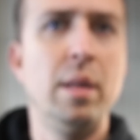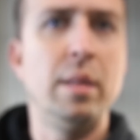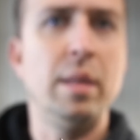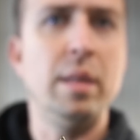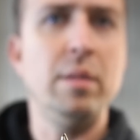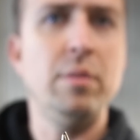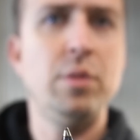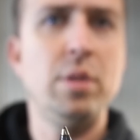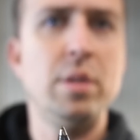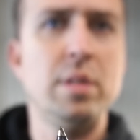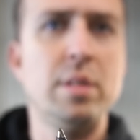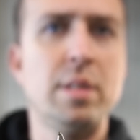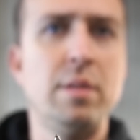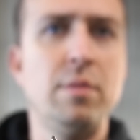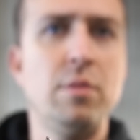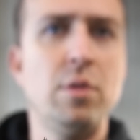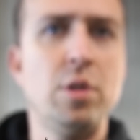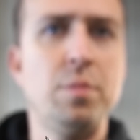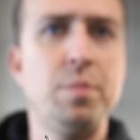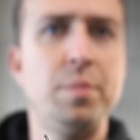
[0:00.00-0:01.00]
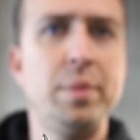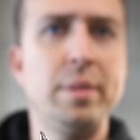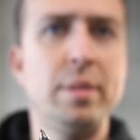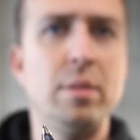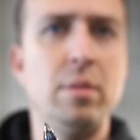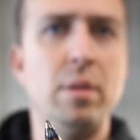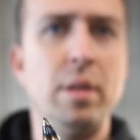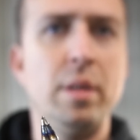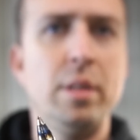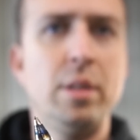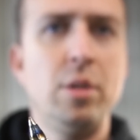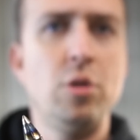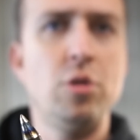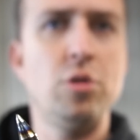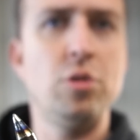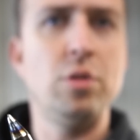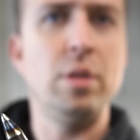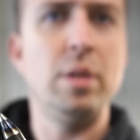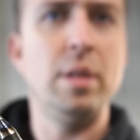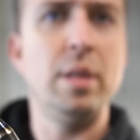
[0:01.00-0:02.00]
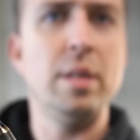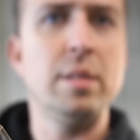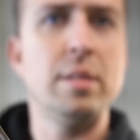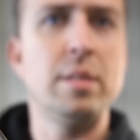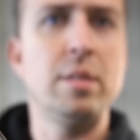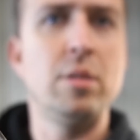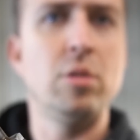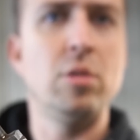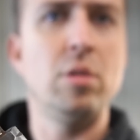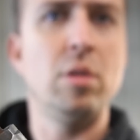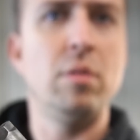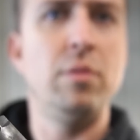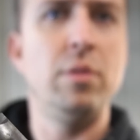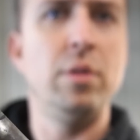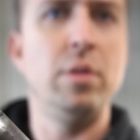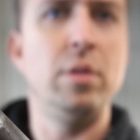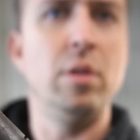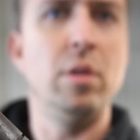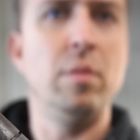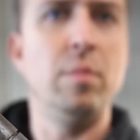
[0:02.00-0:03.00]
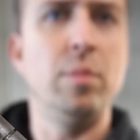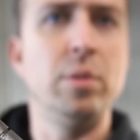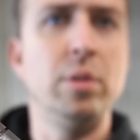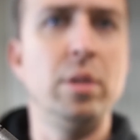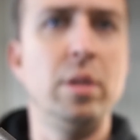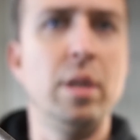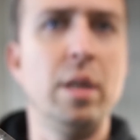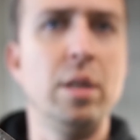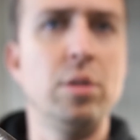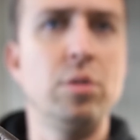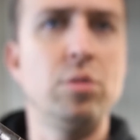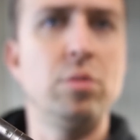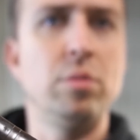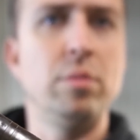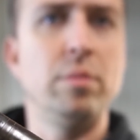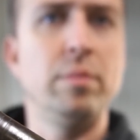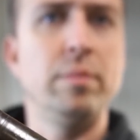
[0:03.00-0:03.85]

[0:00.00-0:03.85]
Ten wtryskiwacz pizdoelektryczny jest gotowy do montażu.